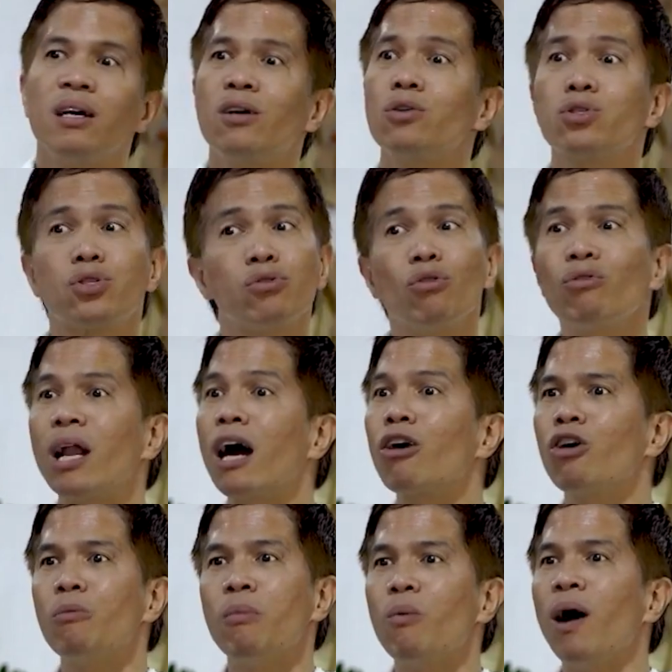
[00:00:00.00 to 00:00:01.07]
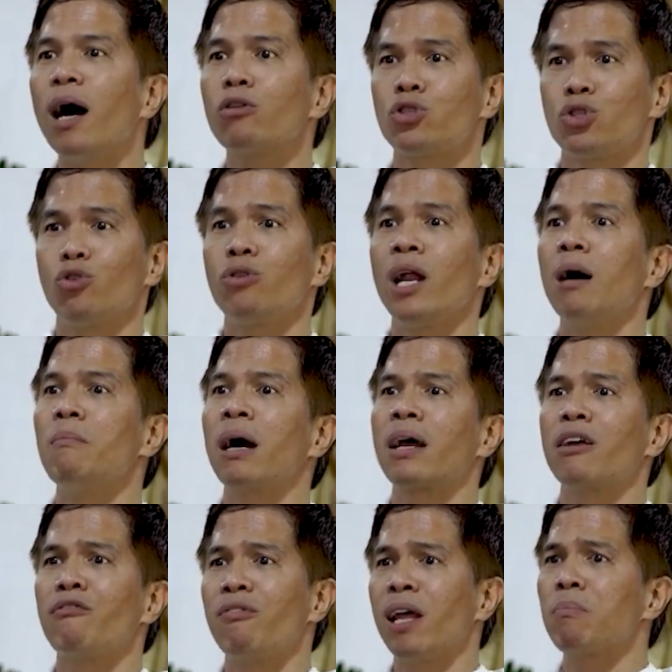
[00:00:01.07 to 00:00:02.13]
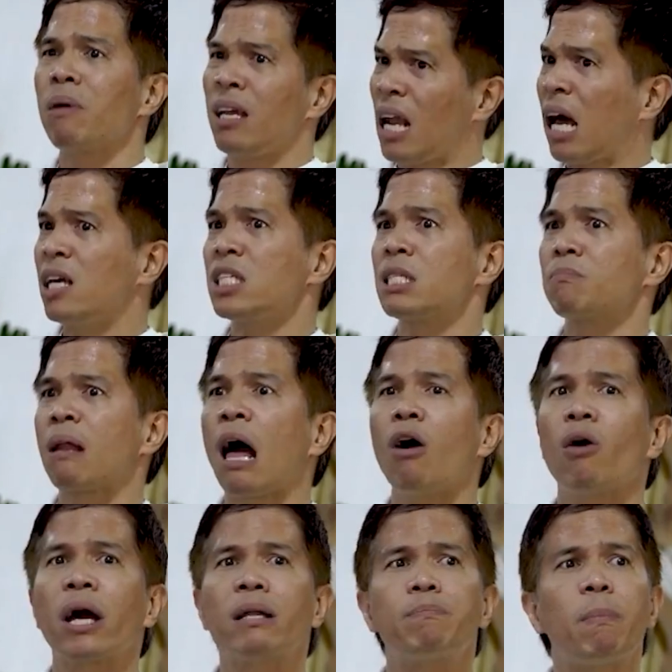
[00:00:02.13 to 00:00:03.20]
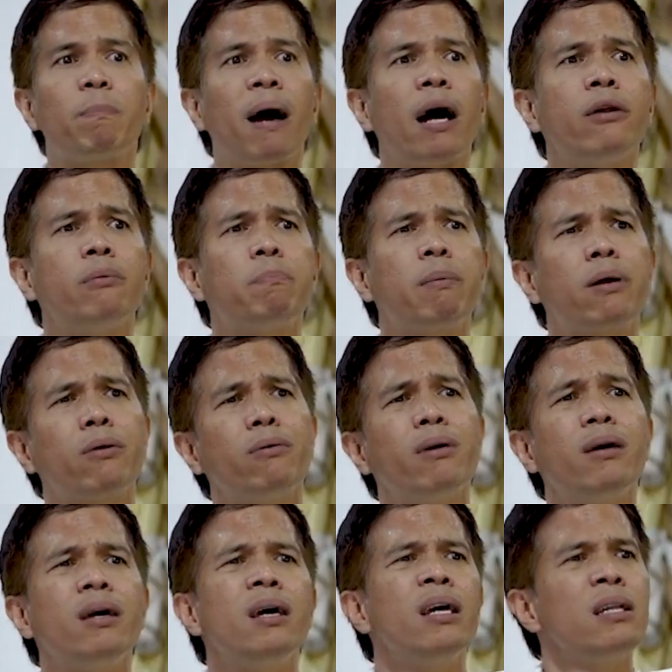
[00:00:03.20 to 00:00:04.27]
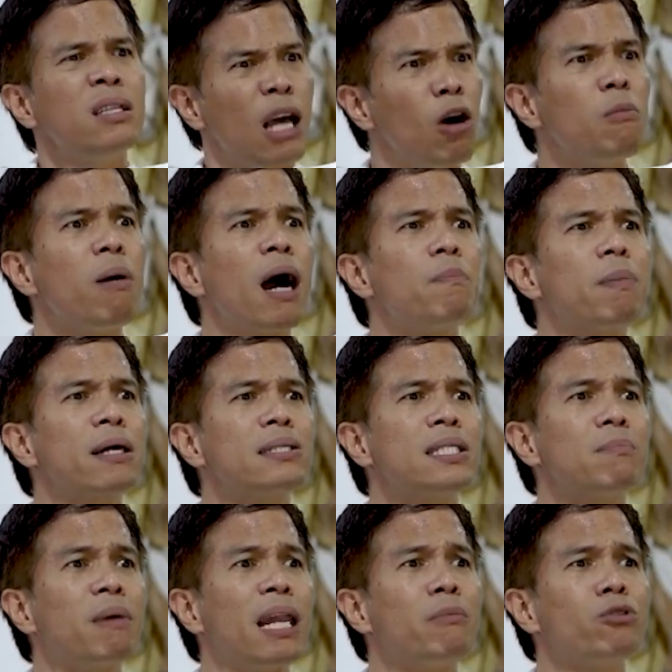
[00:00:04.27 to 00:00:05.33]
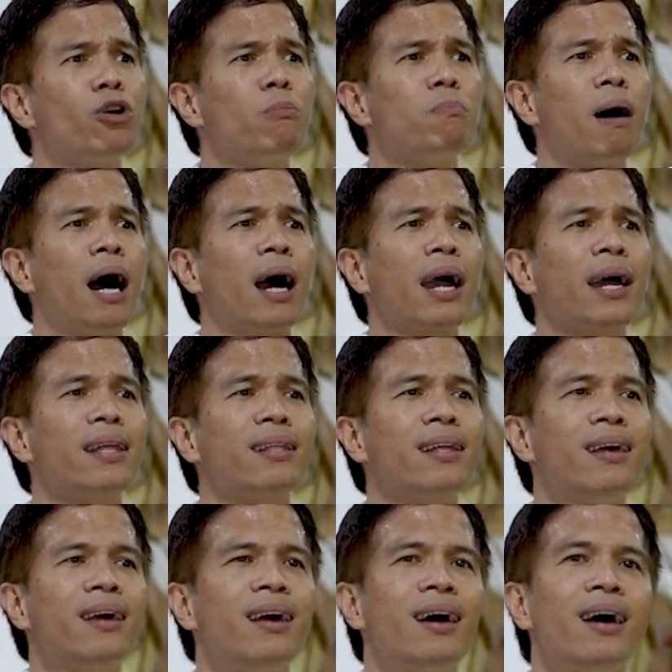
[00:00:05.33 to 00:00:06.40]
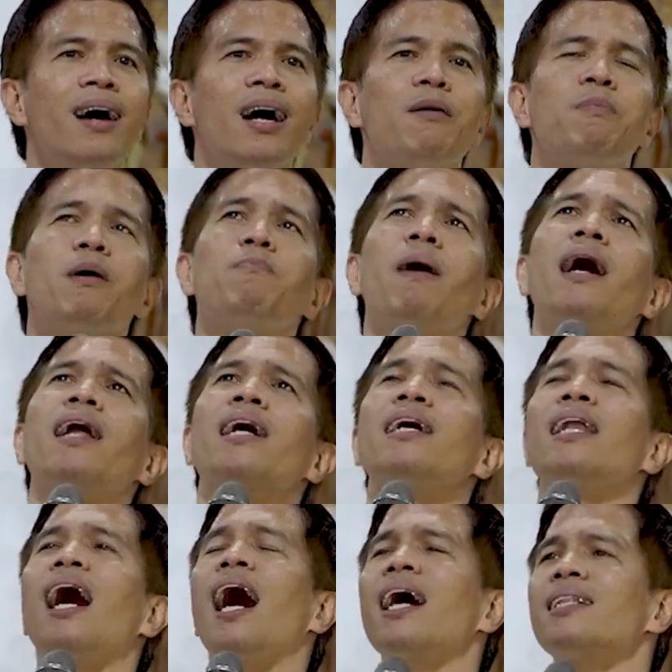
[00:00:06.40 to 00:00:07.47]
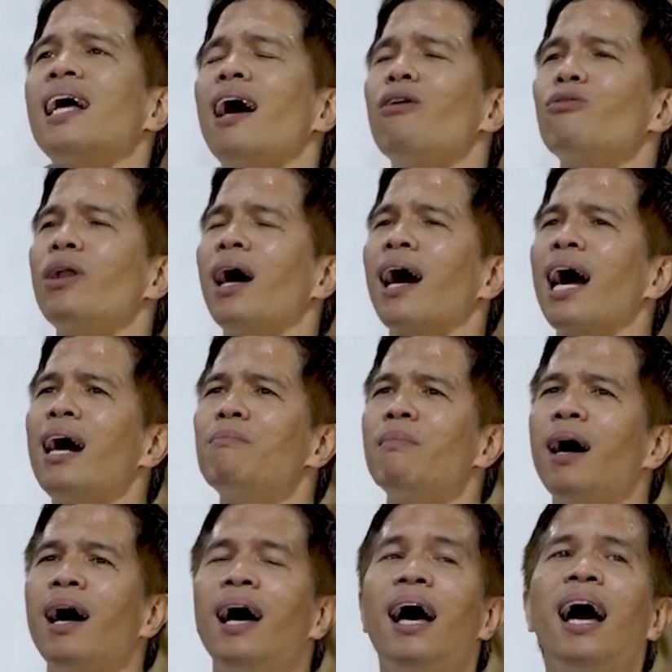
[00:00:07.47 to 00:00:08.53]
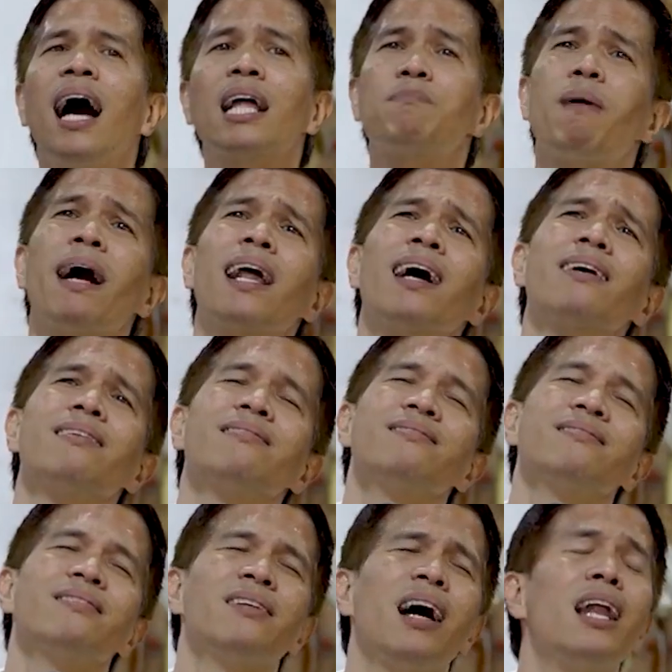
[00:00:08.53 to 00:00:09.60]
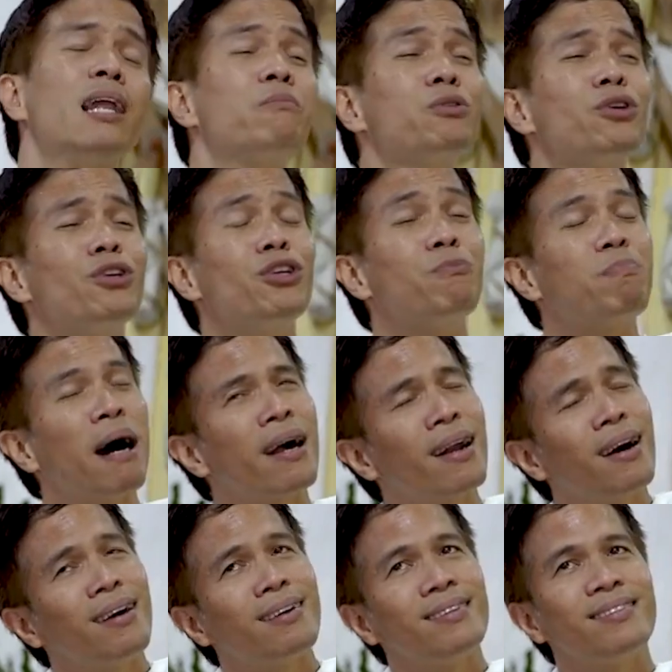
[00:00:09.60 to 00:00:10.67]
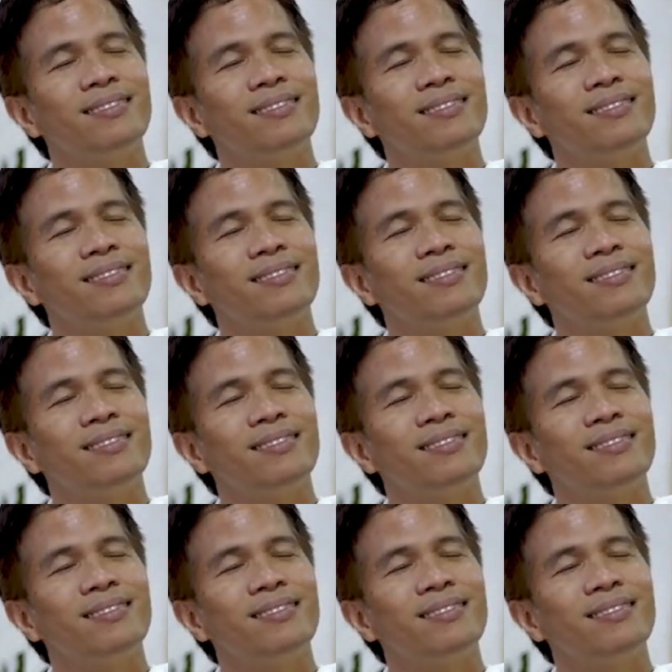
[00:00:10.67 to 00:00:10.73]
Gusto ko nang gumawa, gusto ko nang mag-reflect, may naisip na ako kahit paano, pero hindi ako makapag-isip. Alam niyo kung bakit? Diba, parang hinahatak ako ng kama at parang, alam niyo yun yung parang